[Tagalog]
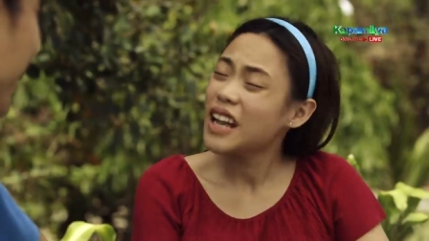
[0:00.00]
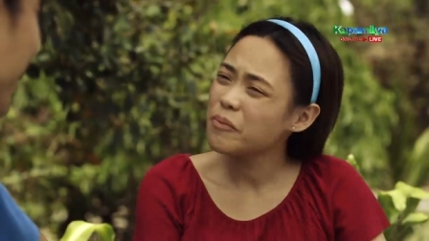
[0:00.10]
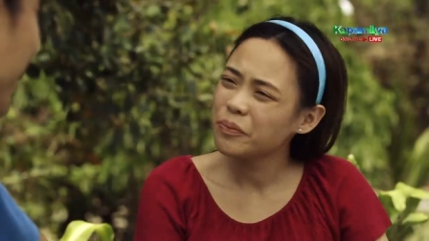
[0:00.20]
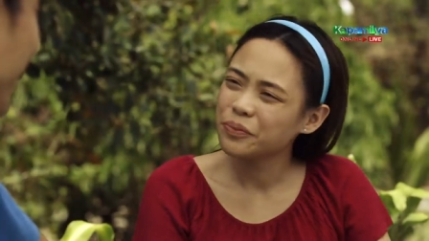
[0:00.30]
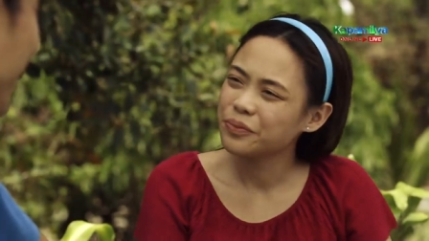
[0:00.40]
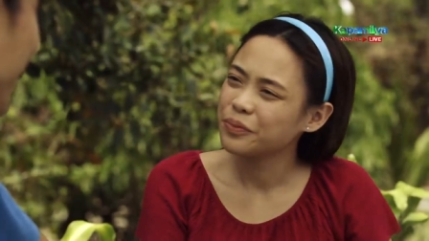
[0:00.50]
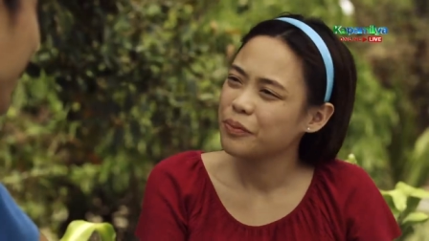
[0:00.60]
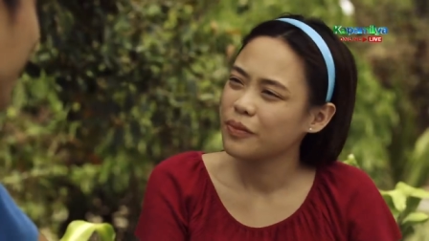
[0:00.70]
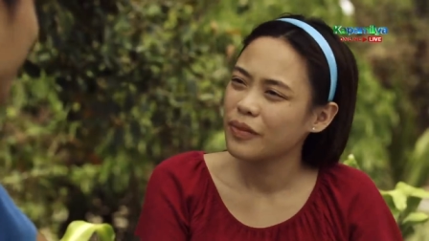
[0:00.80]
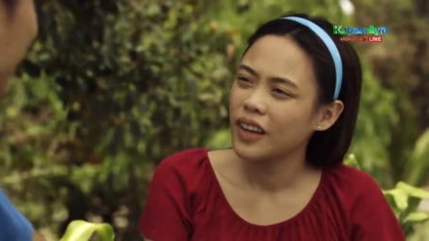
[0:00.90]
Lam,
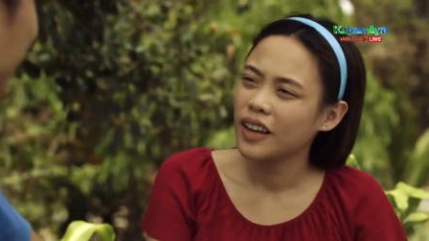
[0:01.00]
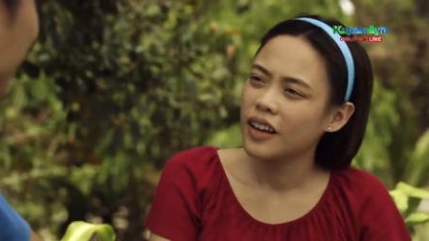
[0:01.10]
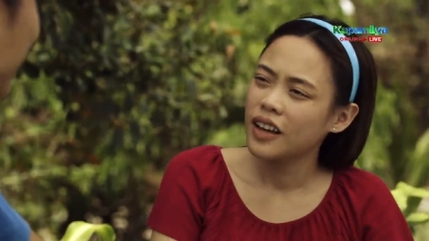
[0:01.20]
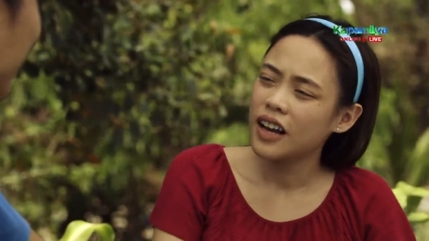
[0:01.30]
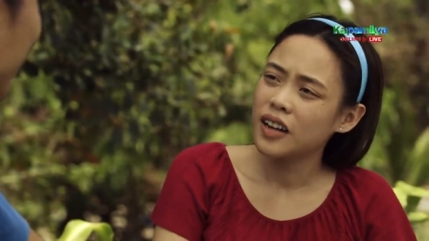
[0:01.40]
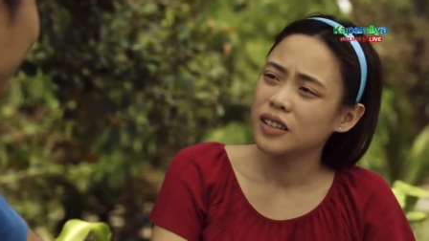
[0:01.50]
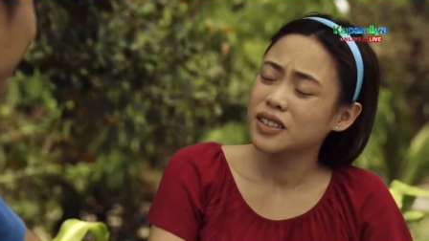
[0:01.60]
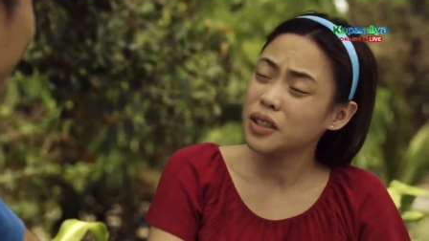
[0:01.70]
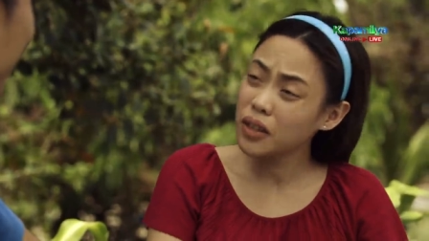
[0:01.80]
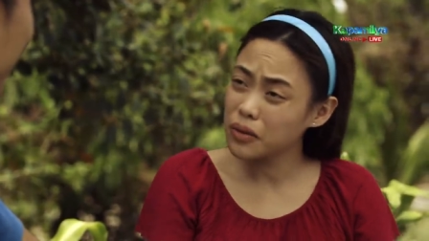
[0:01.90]
mm.
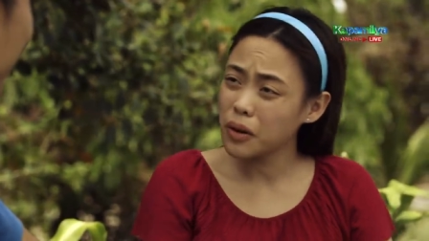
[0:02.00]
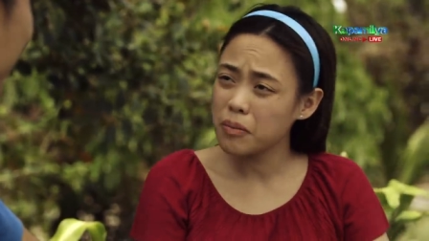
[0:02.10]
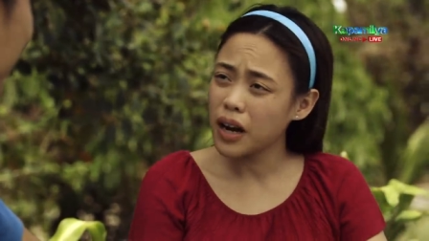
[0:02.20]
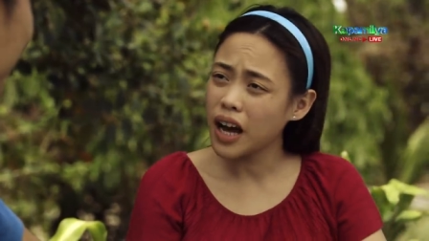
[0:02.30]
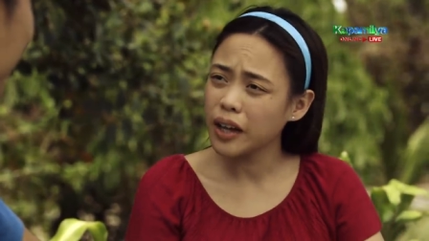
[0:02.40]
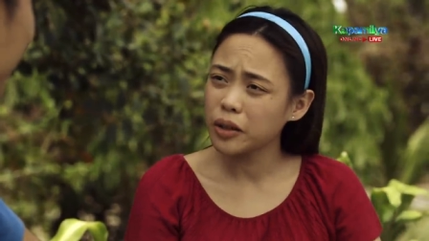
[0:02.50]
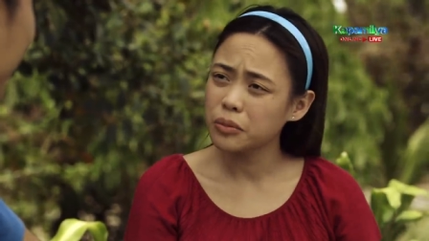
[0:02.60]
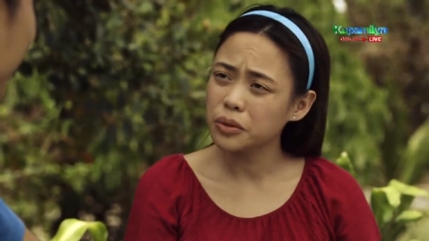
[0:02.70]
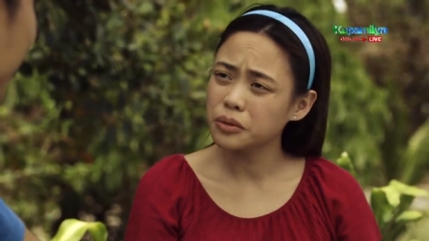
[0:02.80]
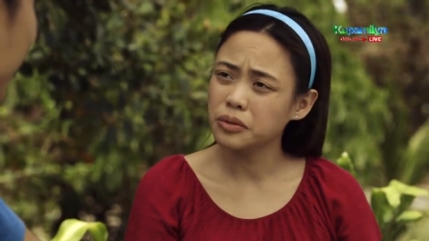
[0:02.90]
Sigurado ka bang ayaw
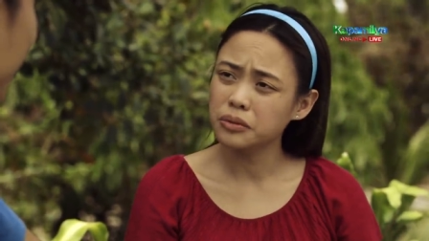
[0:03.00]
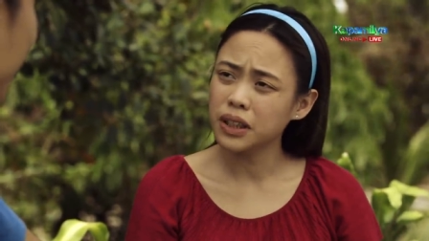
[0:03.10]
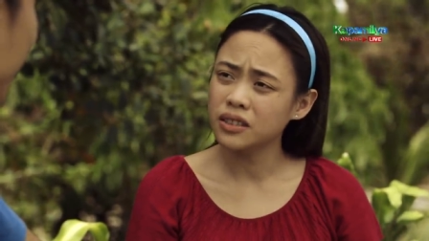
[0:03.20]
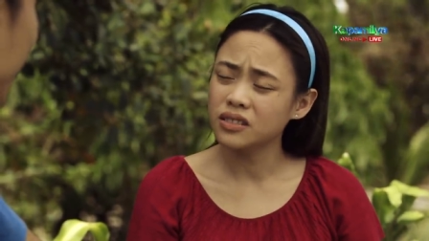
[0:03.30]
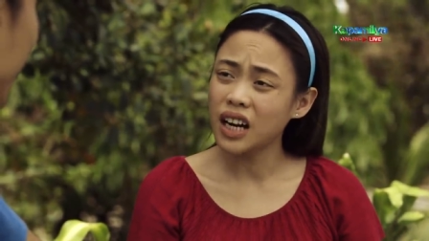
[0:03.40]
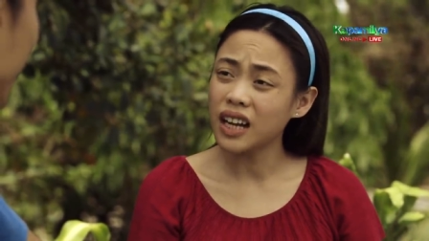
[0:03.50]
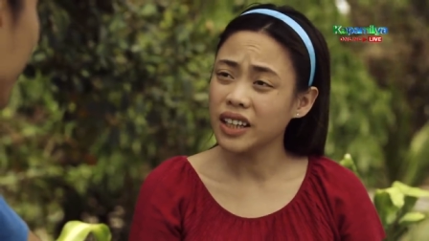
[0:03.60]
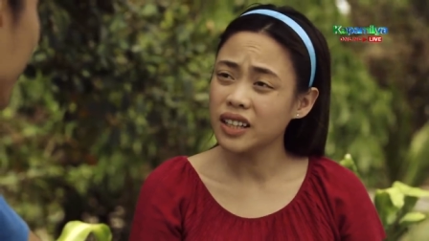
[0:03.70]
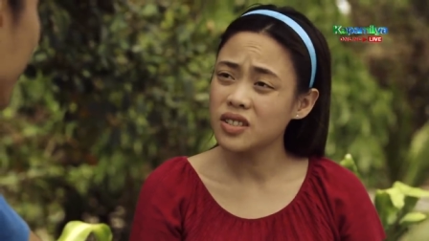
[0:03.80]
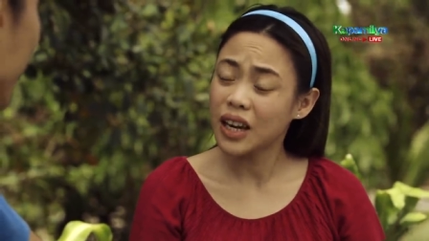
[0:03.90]
mong
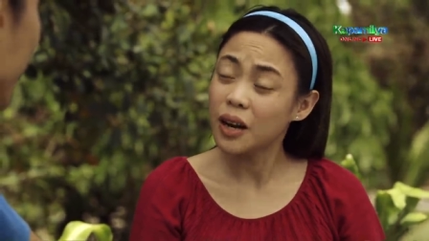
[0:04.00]
mag-college?